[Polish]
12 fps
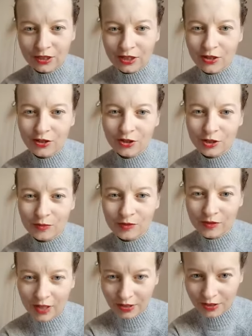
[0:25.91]
tego,
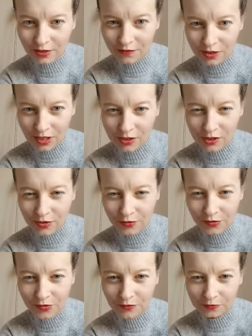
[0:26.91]
żeby wyrazić
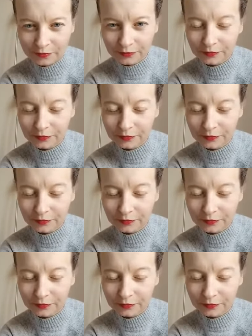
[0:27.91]
wdzięczność.